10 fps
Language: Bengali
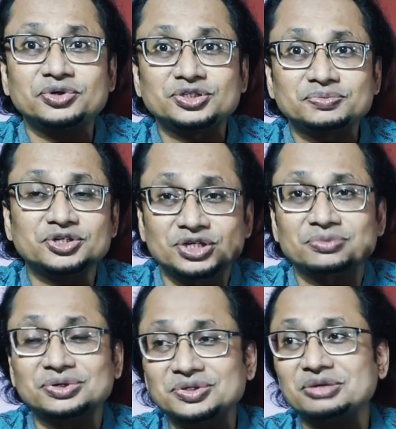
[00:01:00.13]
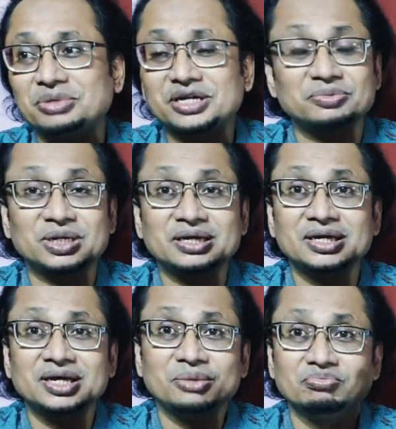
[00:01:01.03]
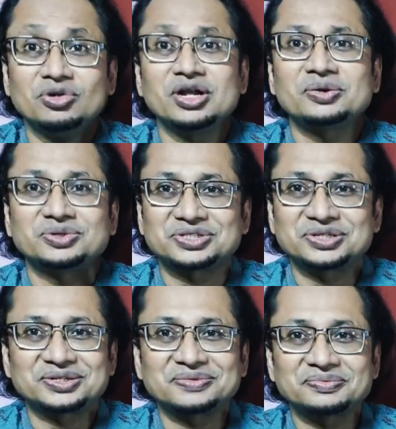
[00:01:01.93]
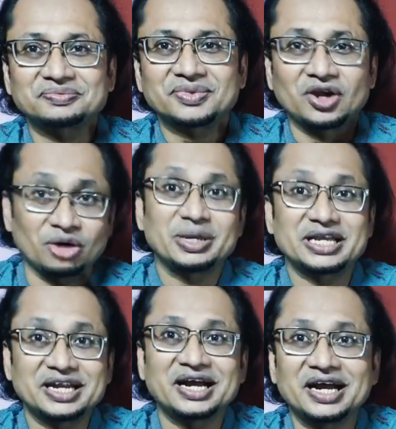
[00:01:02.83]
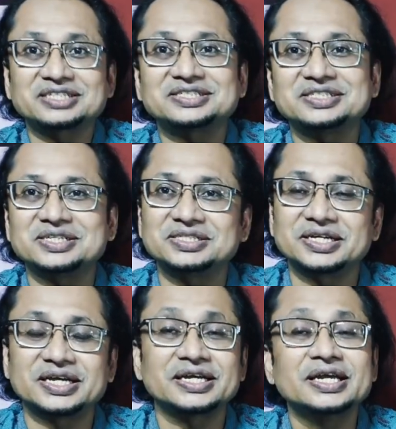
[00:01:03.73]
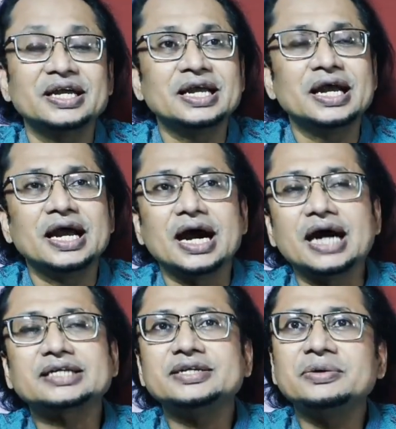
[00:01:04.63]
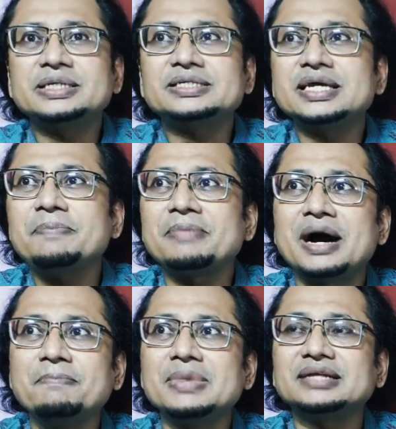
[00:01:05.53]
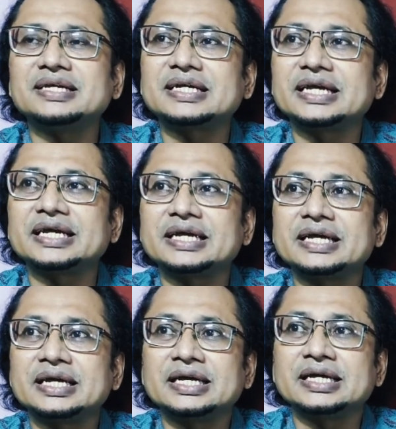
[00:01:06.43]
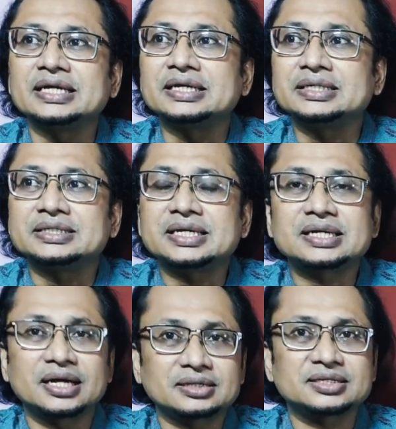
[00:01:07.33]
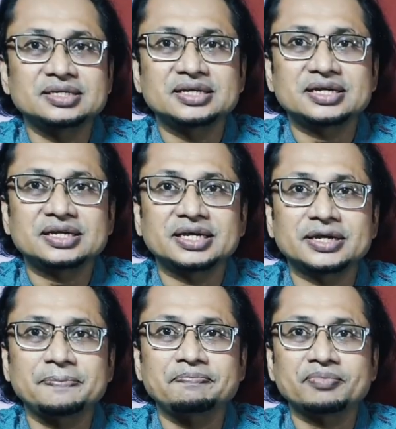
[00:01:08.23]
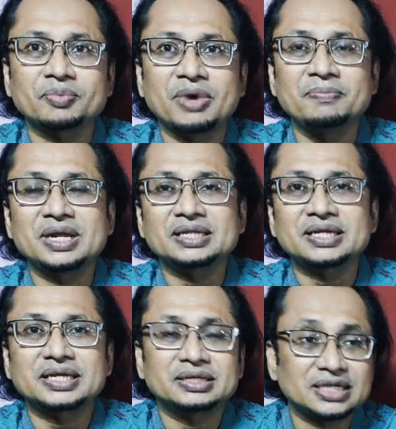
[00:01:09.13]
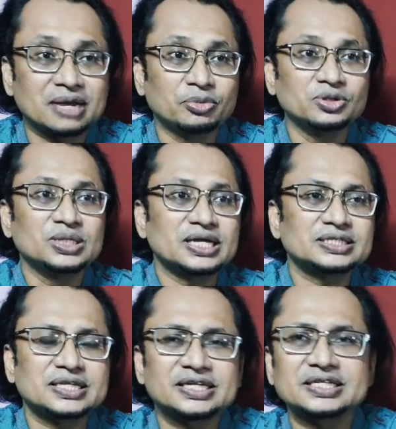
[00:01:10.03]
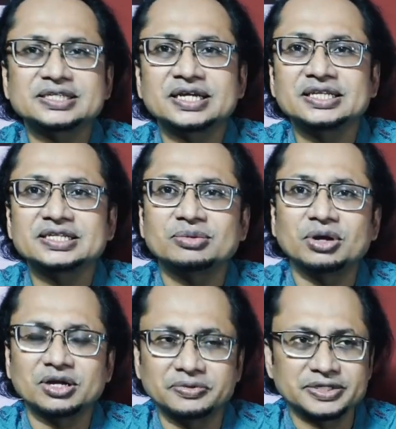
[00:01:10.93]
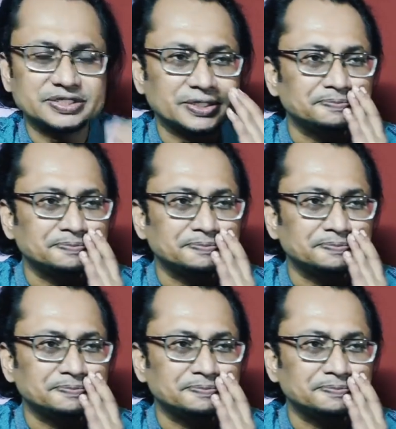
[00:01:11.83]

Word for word: প্রশমন হতে পারে বলে মনে করছেন হবে কি না আসছি সে জায়গায় আর কি হয়েছে মামলা থেকে শিক্ষার্থীদেরকে মামলা থেকে যারা বন্দি আছে তাদেরকে ছেড়ে দিতে বলা হয়েছে